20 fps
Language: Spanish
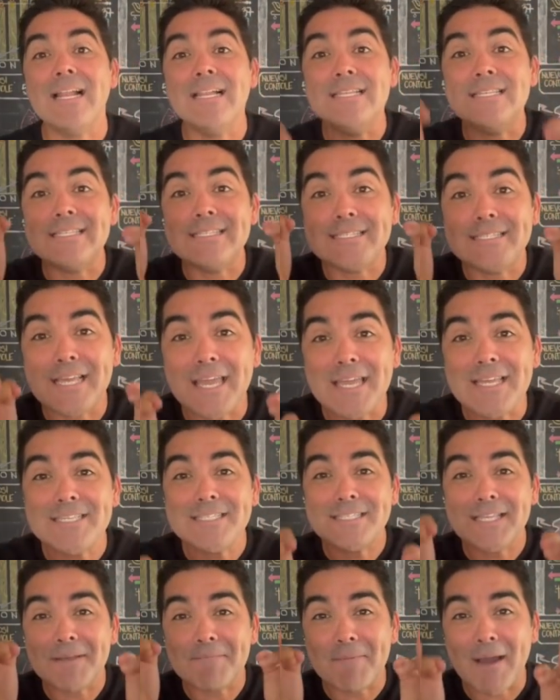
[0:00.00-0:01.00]
el
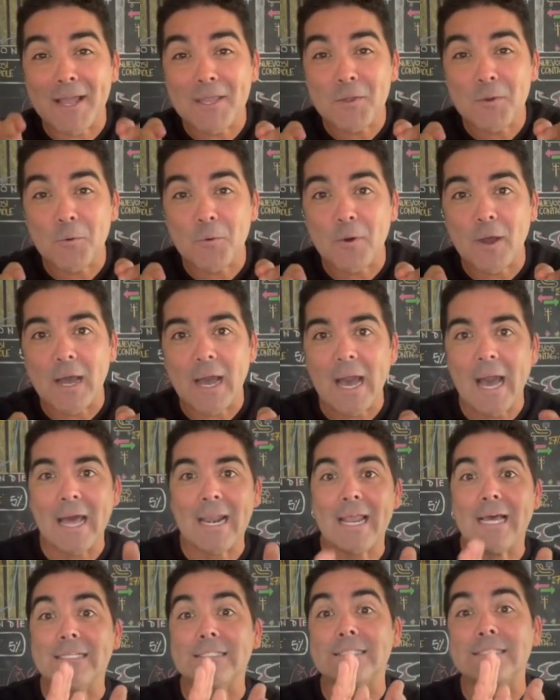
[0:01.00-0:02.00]
6 de mayo a
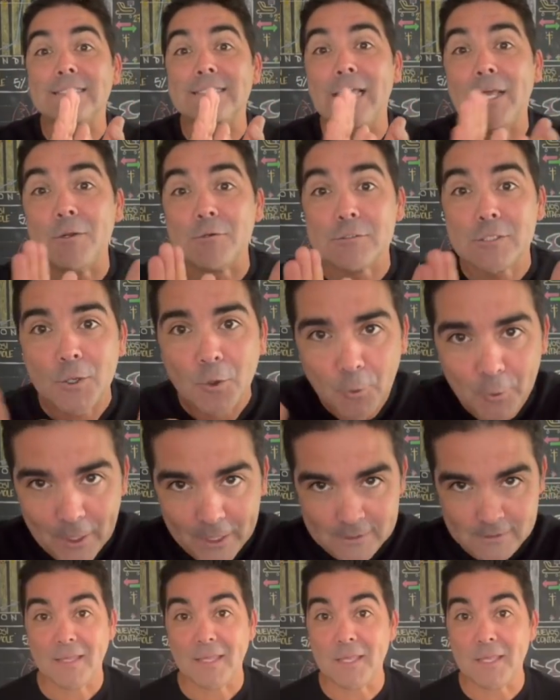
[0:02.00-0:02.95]
las 00 horas.